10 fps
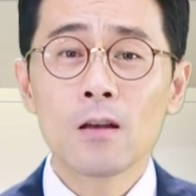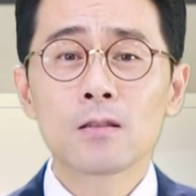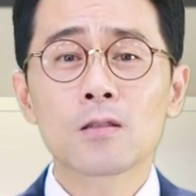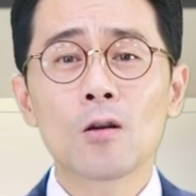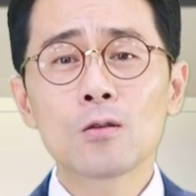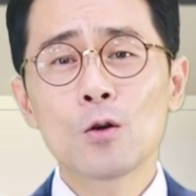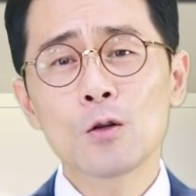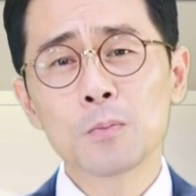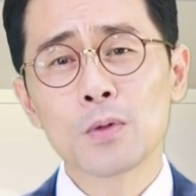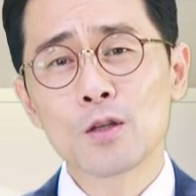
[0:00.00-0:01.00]

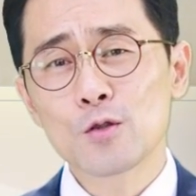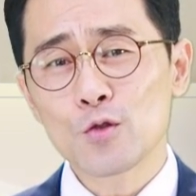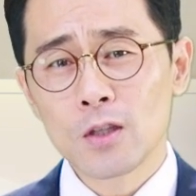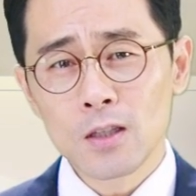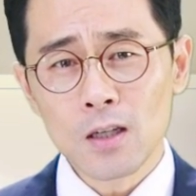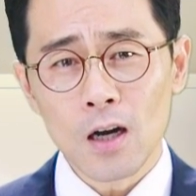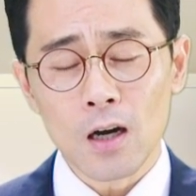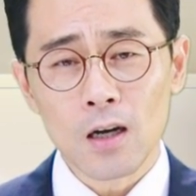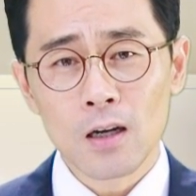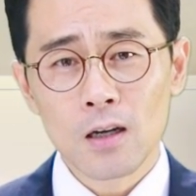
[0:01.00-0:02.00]
성경은 믿을 수 있는가?